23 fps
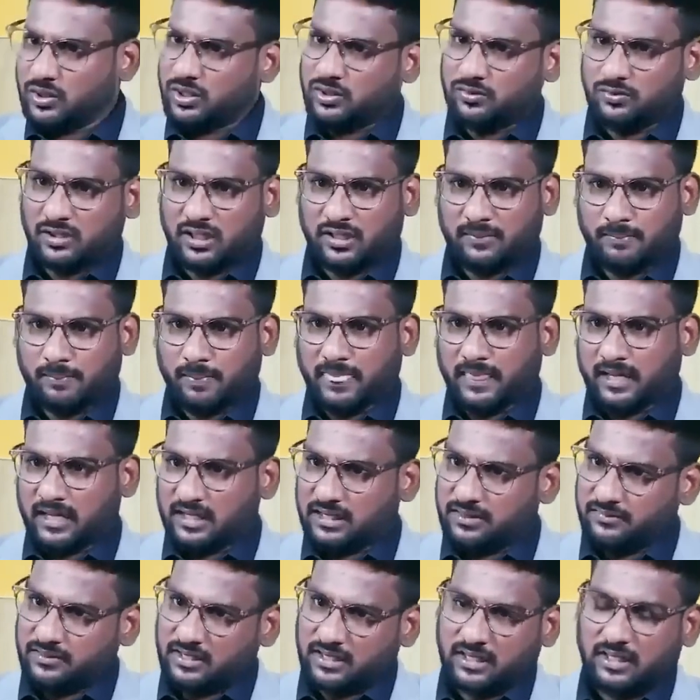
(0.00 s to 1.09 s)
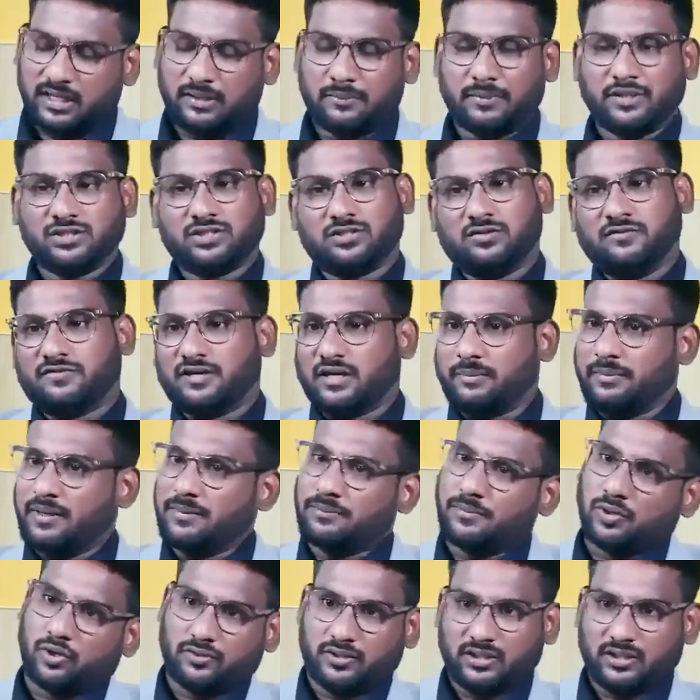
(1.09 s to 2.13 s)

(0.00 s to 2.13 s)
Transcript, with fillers: గానుగనునా అదేవిధంగా మష్రూమ్ ఫార్మింగ్